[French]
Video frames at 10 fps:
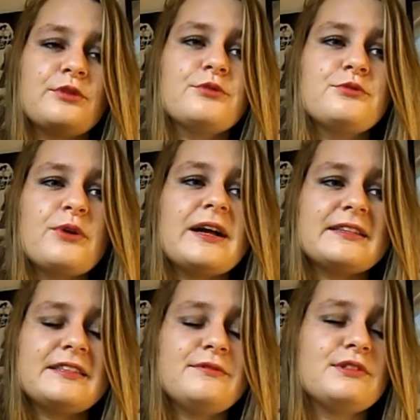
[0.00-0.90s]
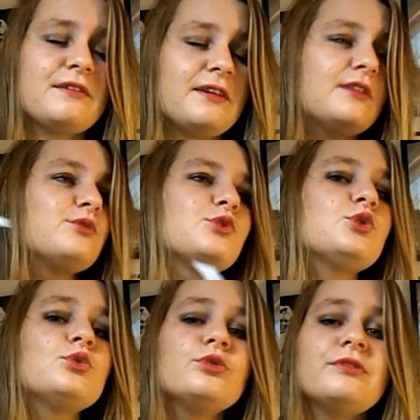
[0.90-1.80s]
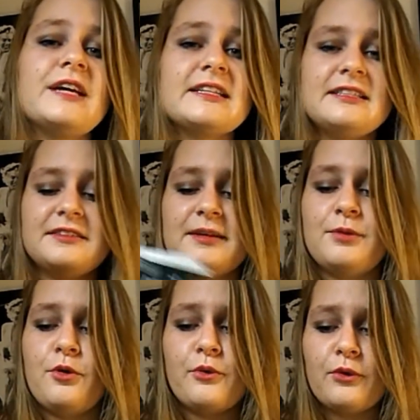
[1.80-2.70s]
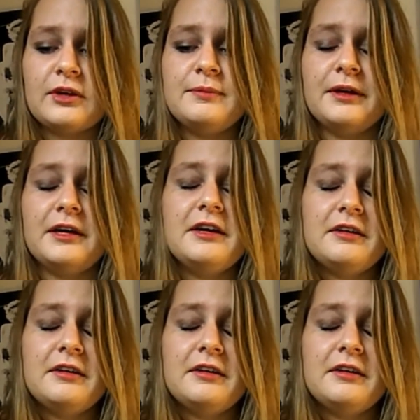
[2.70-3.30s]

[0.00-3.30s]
Quand vous vous rincez, vous avez la douche toute verte, c'est vraiment horrible.